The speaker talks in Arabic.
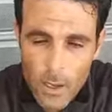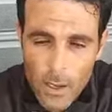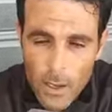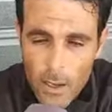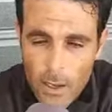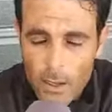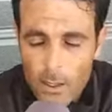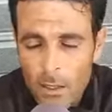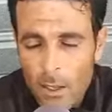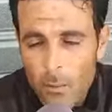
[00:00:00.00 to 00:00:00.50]

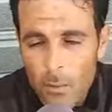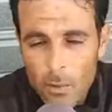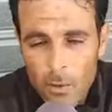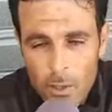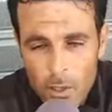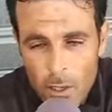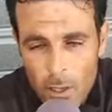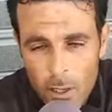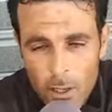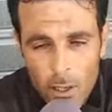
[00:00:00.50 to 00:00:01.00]
اختي
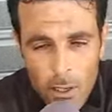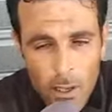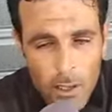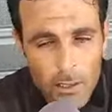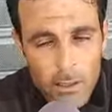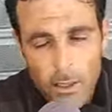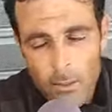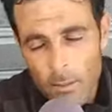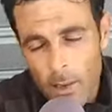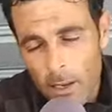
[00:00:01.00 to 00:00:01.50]
المشكل اللي
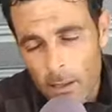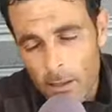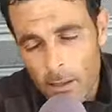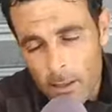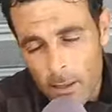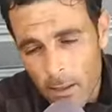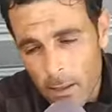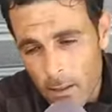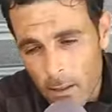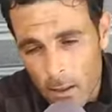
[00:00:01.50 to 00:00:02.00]
عندي مع هاد
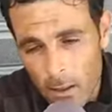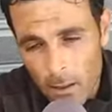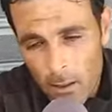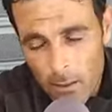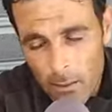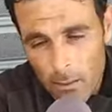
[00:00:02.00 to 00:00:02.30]
السيده